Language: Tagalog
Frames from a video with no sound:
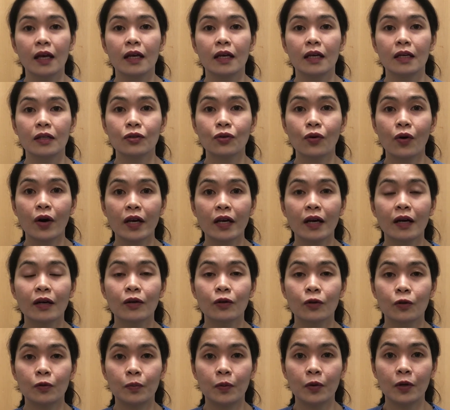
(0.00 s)
Ito ay ang
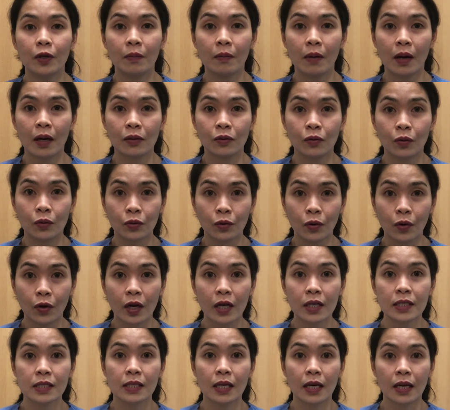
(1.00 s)
grupo ng mga doktor
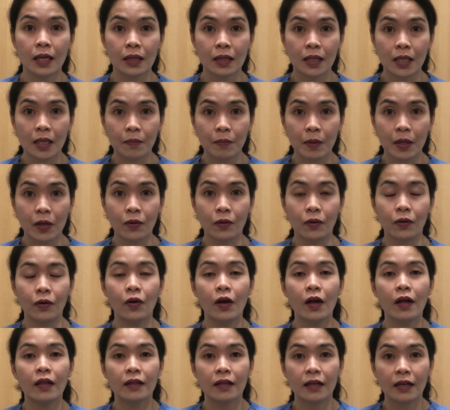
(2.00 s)
at scientifico
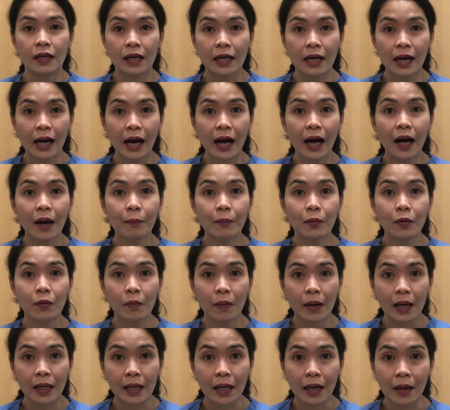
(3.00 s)
na
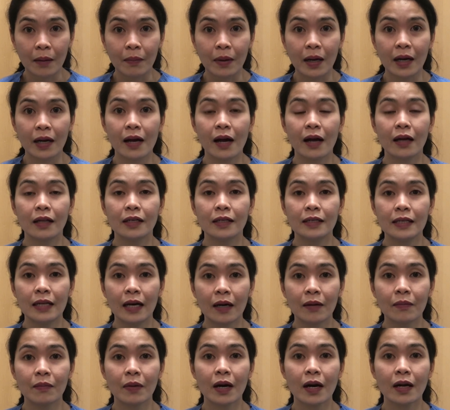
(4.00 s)
nag-aapruba lamang ng
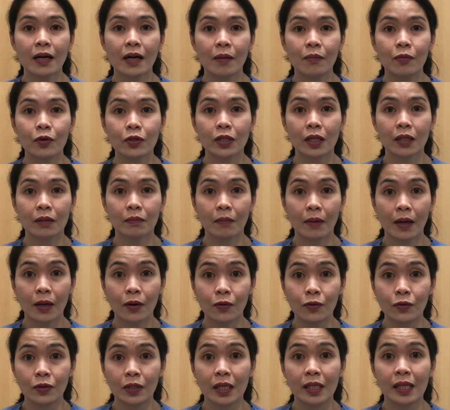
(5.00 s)
mga gamot at
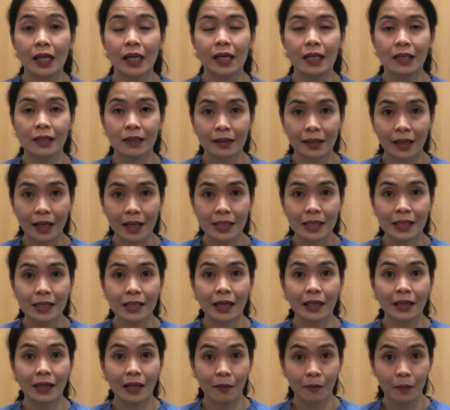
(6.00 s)
bakuna na ligtas
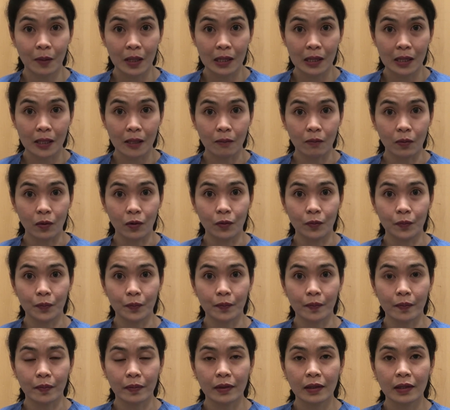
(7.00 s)
at epektibo.
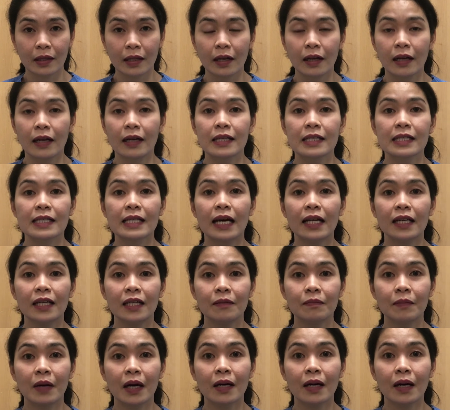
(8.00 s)
Sa
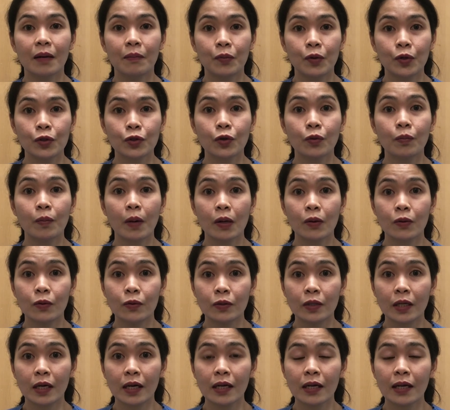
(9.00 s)
alinmang gamot o
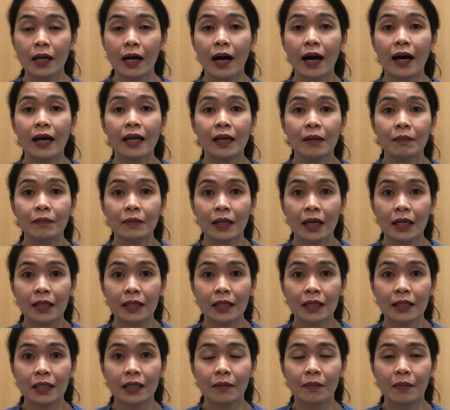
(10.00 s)
bakuna, alam
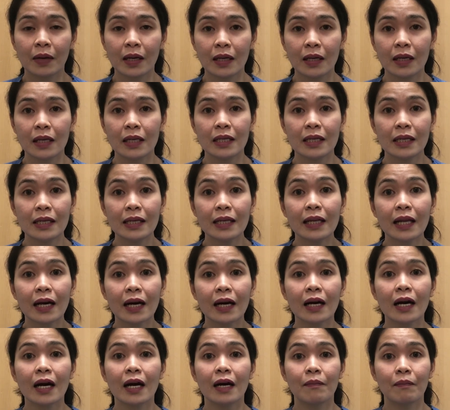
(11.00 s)
natin na may
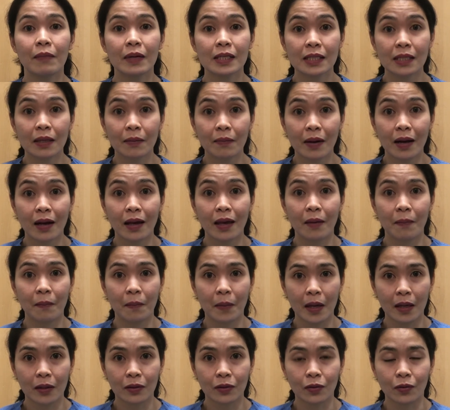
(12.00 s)
iilang masamang
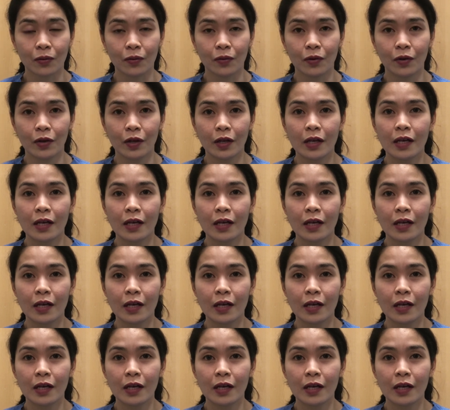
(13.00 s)
epekto.